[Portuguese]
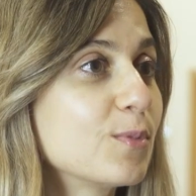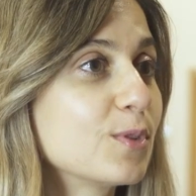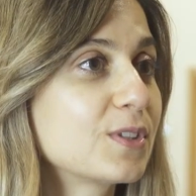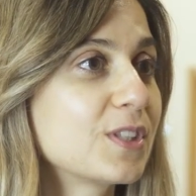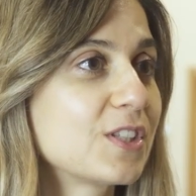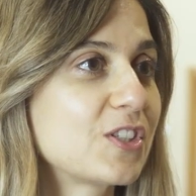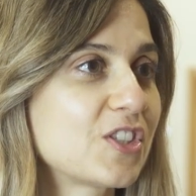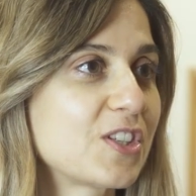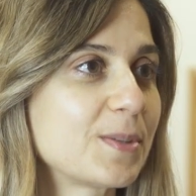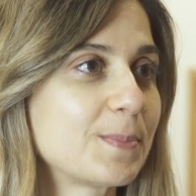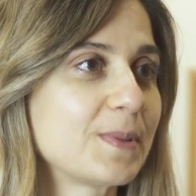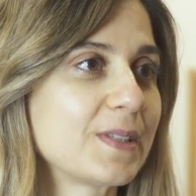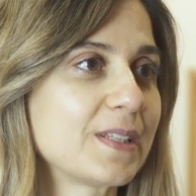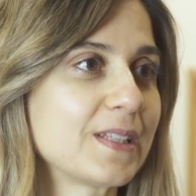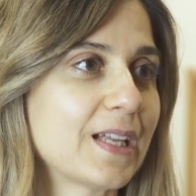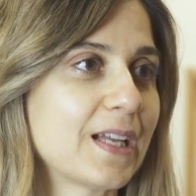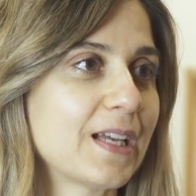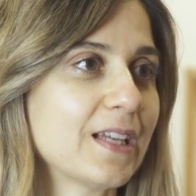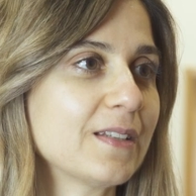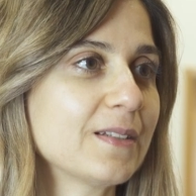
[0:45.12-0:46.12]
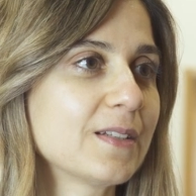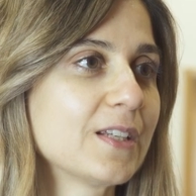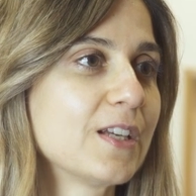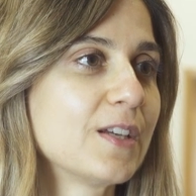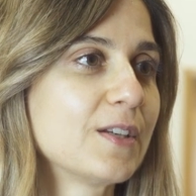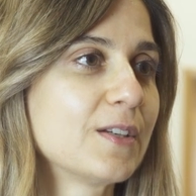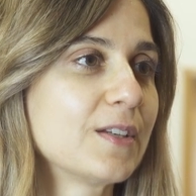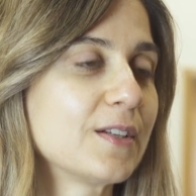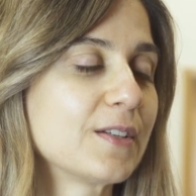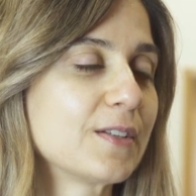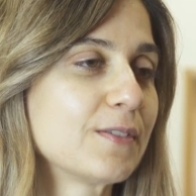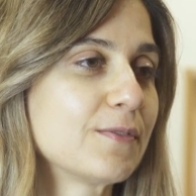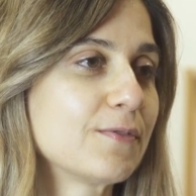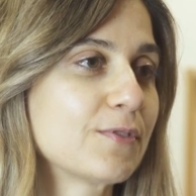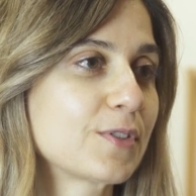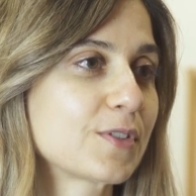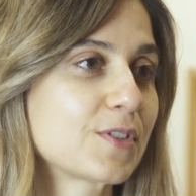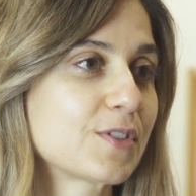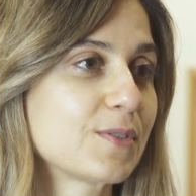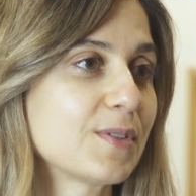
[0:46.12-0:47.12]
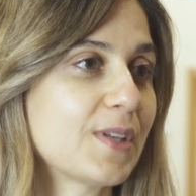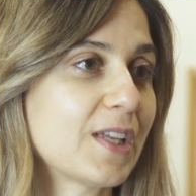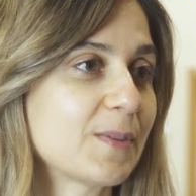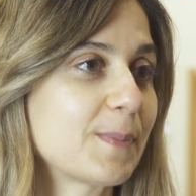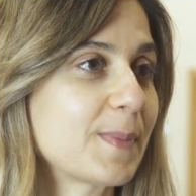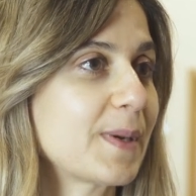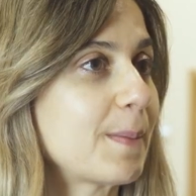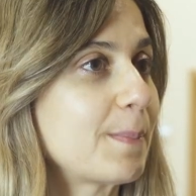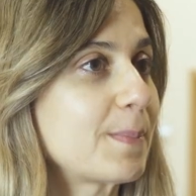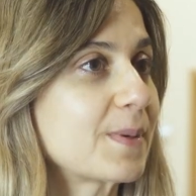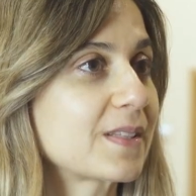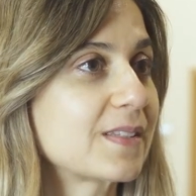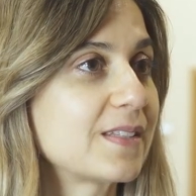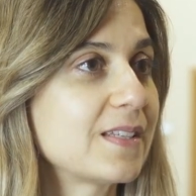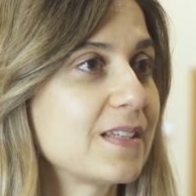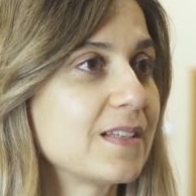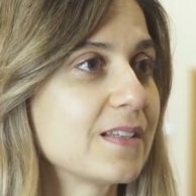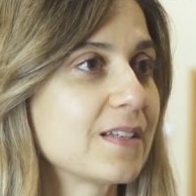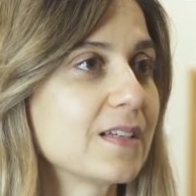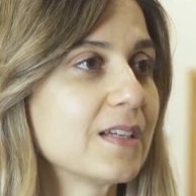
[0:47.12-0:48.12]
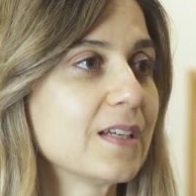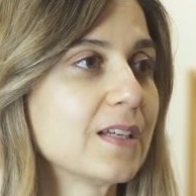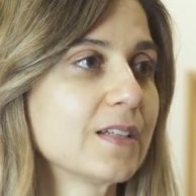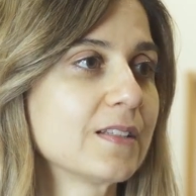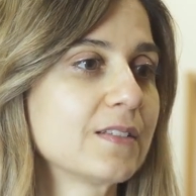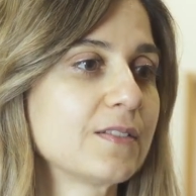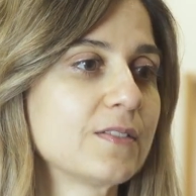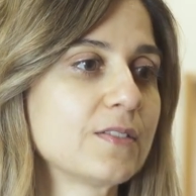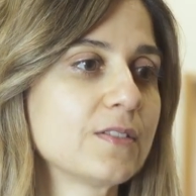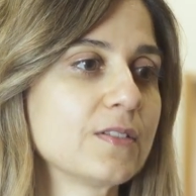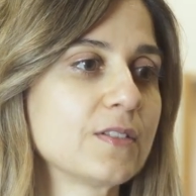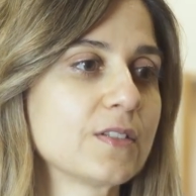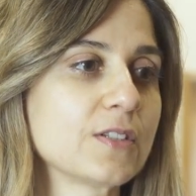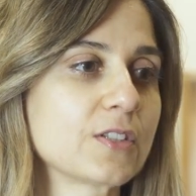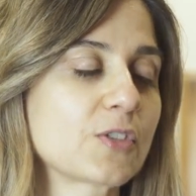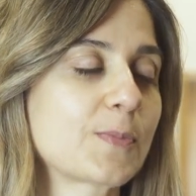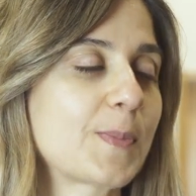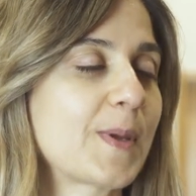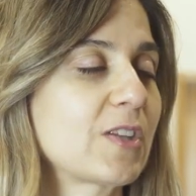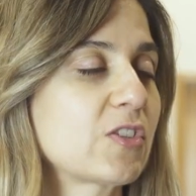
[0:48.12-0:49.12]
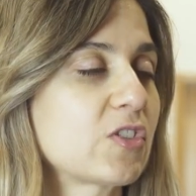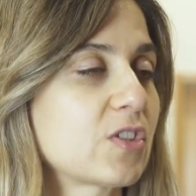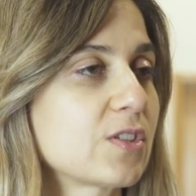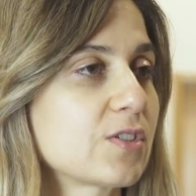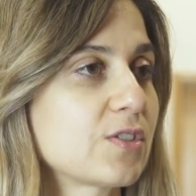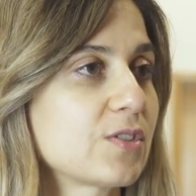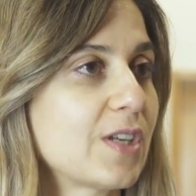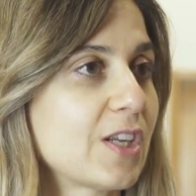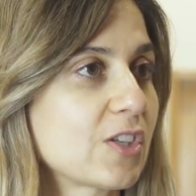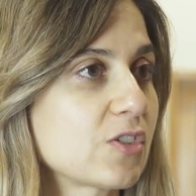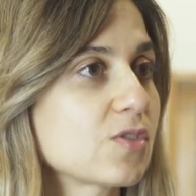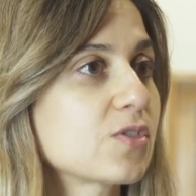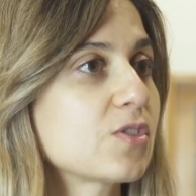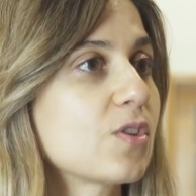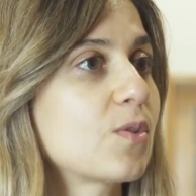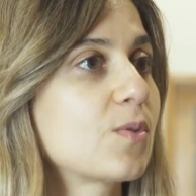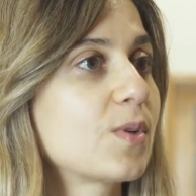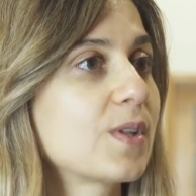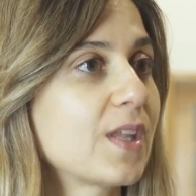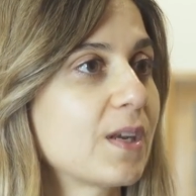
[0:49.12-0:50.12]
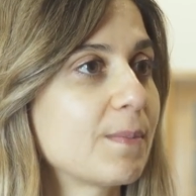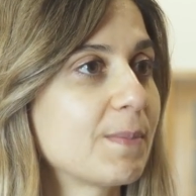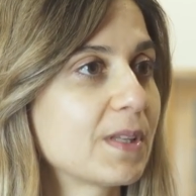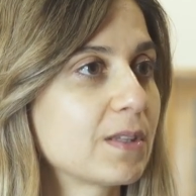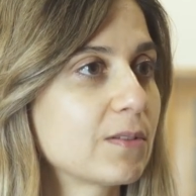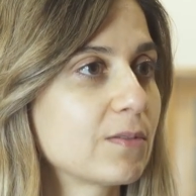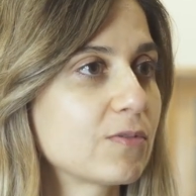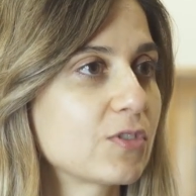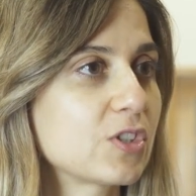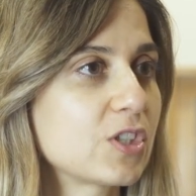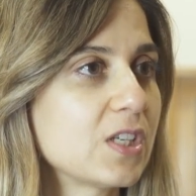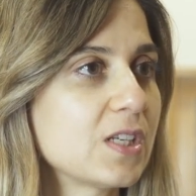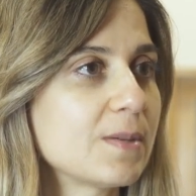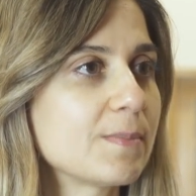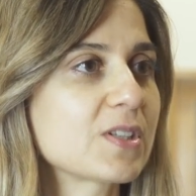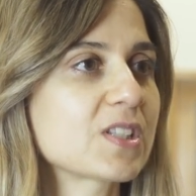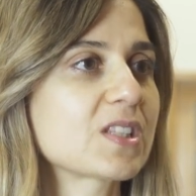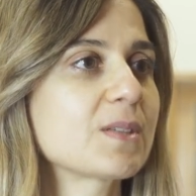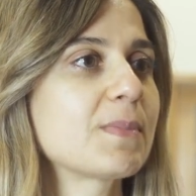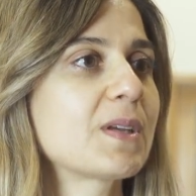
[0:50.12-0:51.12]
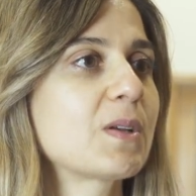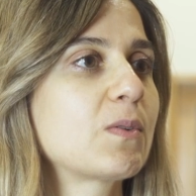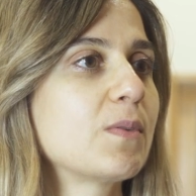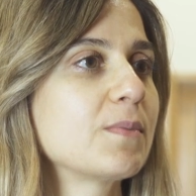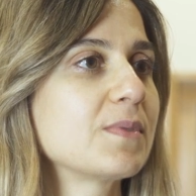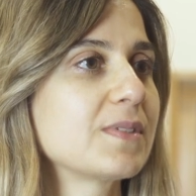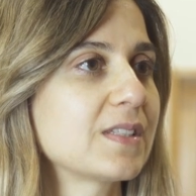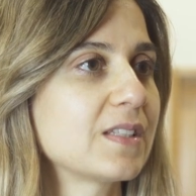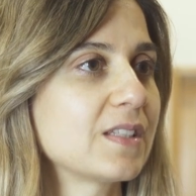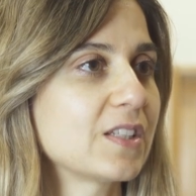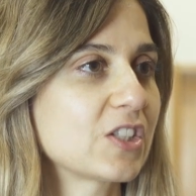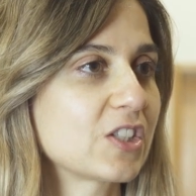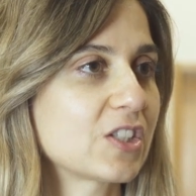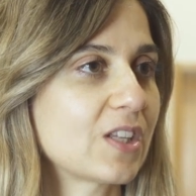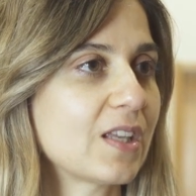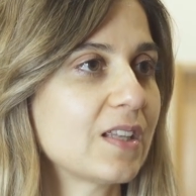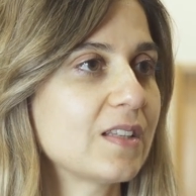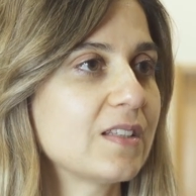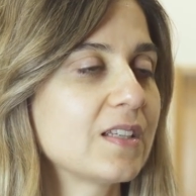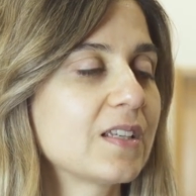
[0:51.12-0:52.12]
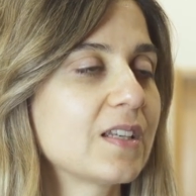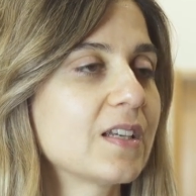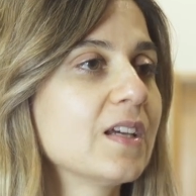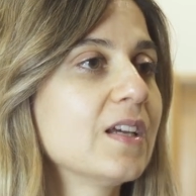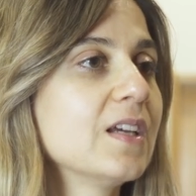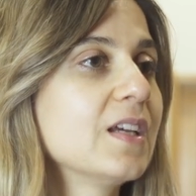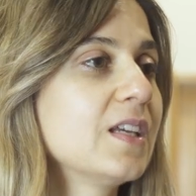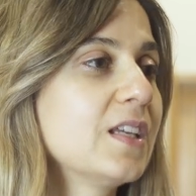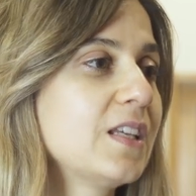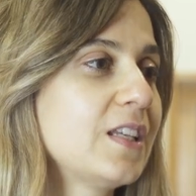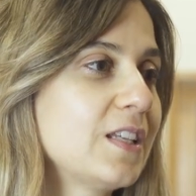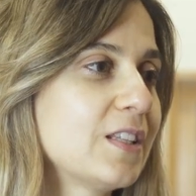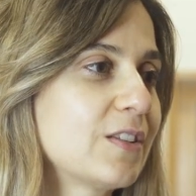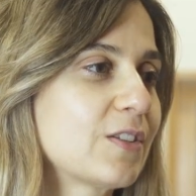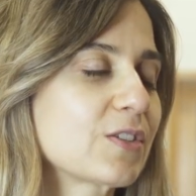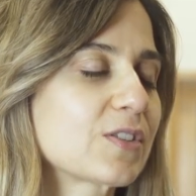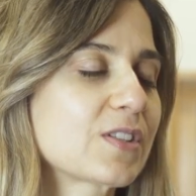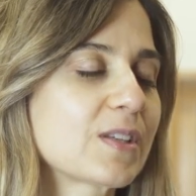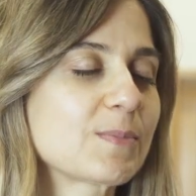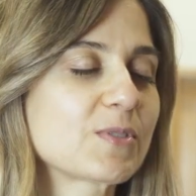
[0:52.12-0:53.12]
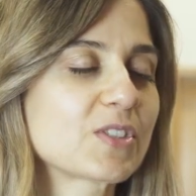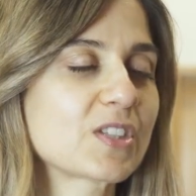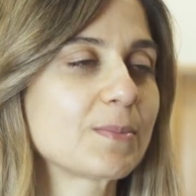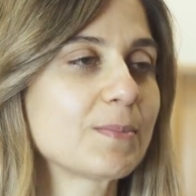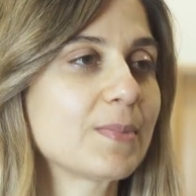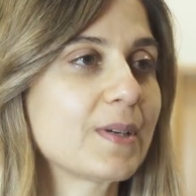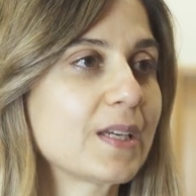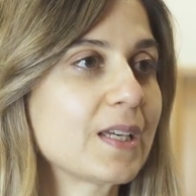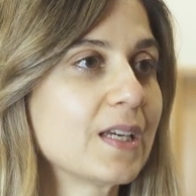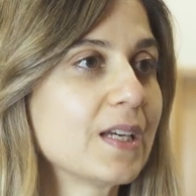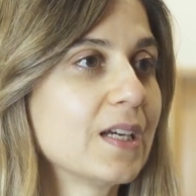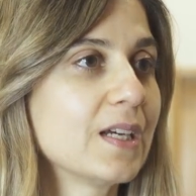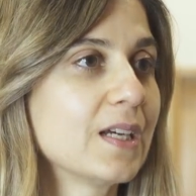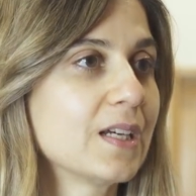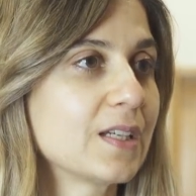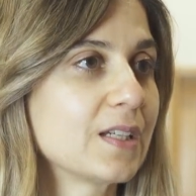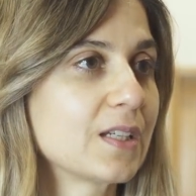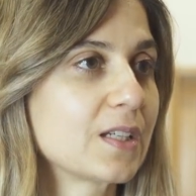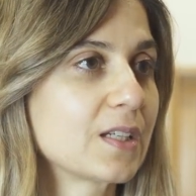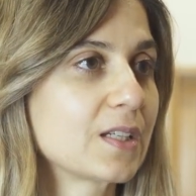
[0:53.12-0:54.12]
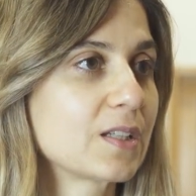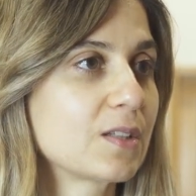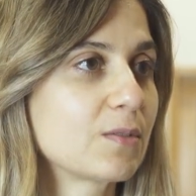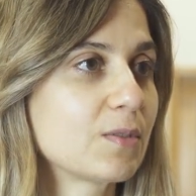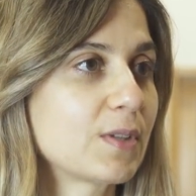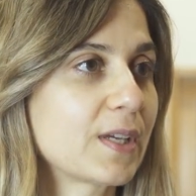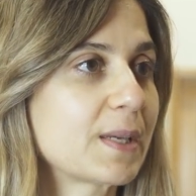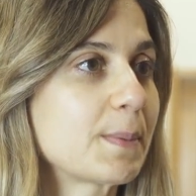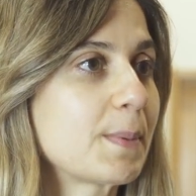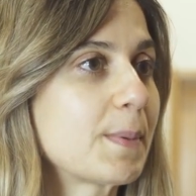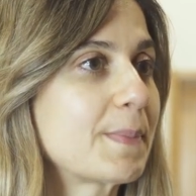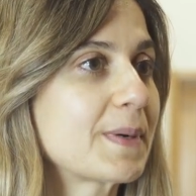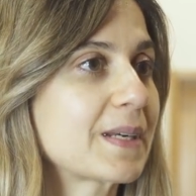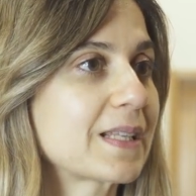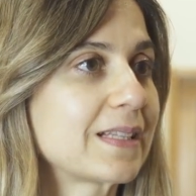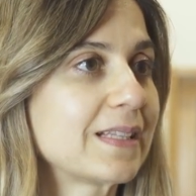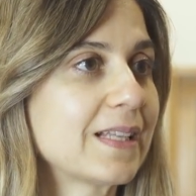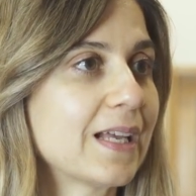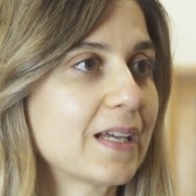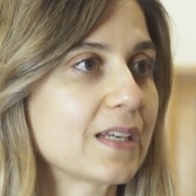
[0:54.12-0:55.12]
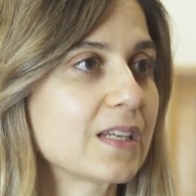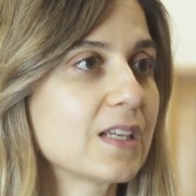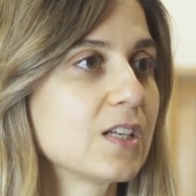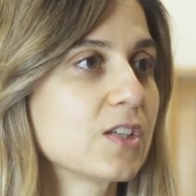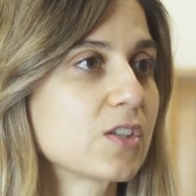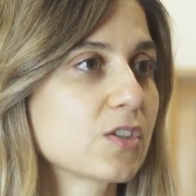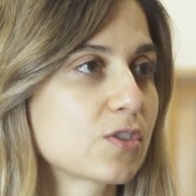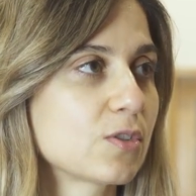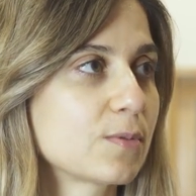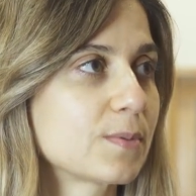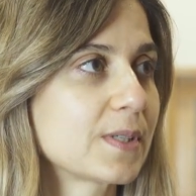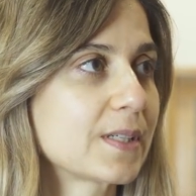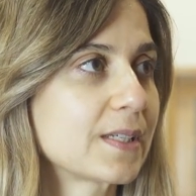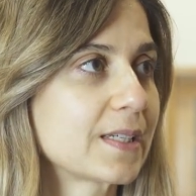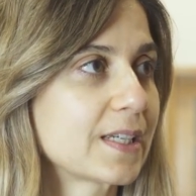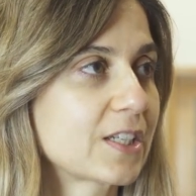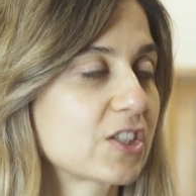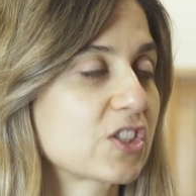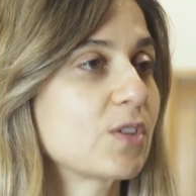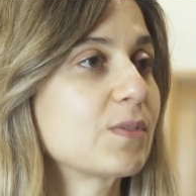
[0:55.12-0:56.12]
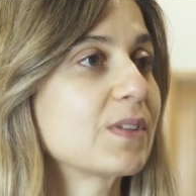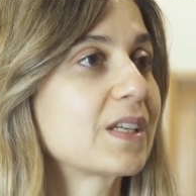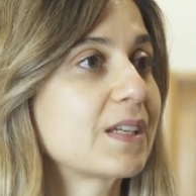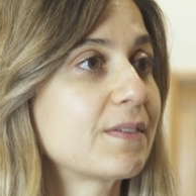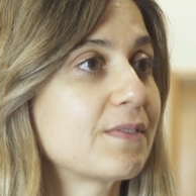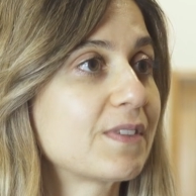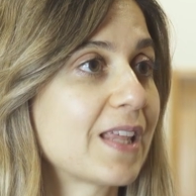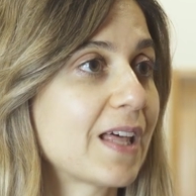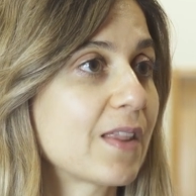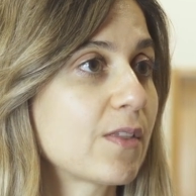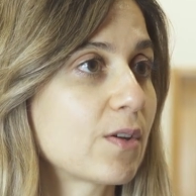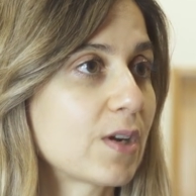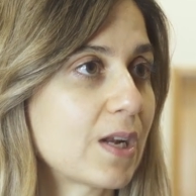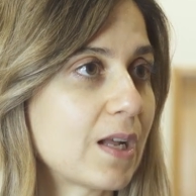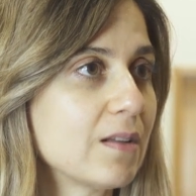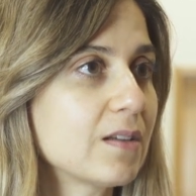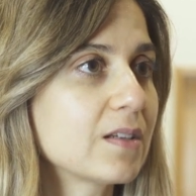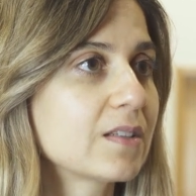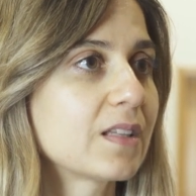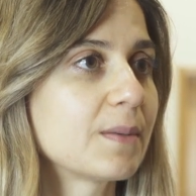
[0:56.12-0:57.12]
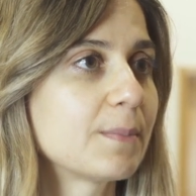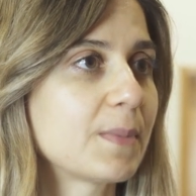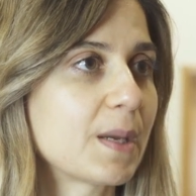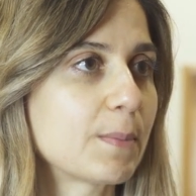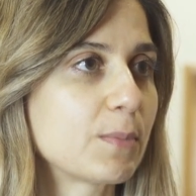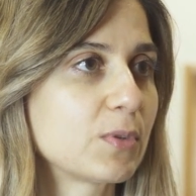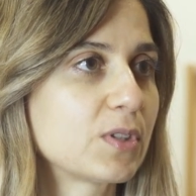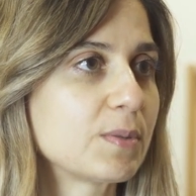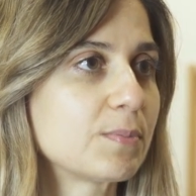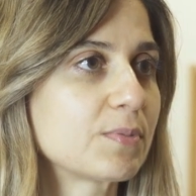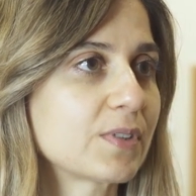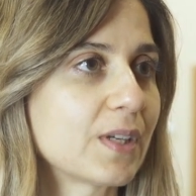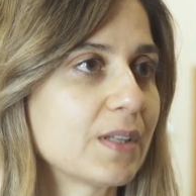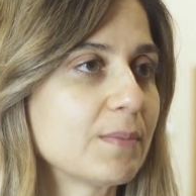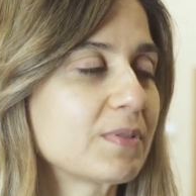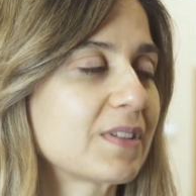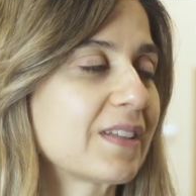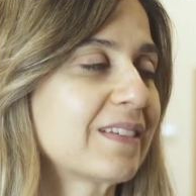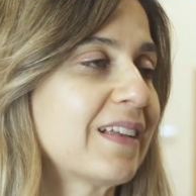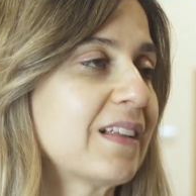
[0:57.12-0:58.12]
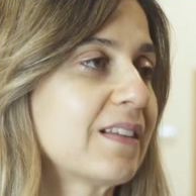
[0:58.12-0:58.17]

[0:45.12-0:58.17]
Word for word: multidisciplinar, eh, vocacionado para a partilha de aspectos relacionados não só com a dermatologia, mas também com a medicina estética e trouxemos também a colega para partilhar sobre a questão da cavidade oral, que também é muito importante, portanto,